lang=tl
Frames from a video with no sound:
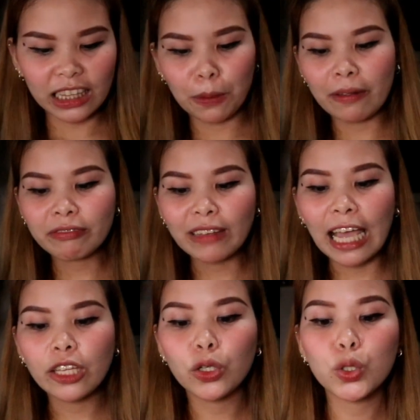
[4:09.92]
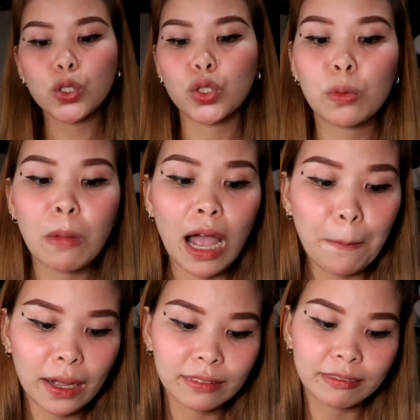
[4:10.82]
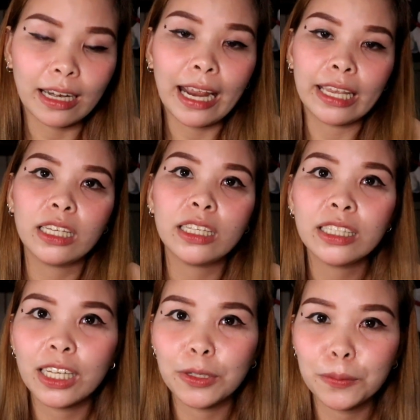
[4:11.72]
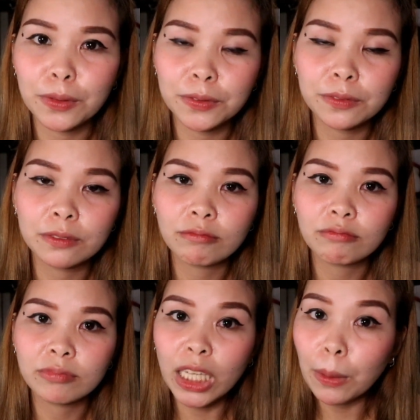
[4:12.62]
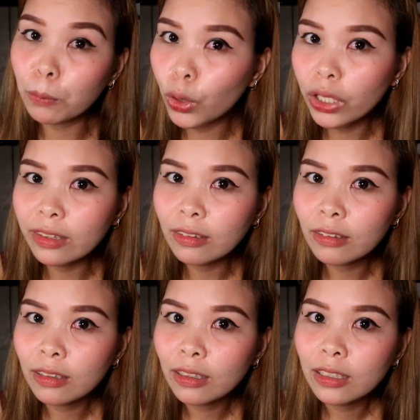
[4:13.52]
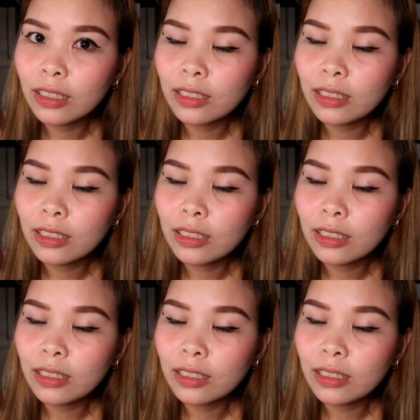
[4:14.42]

Lahat naman tayo gustong makapag-try ng sabon,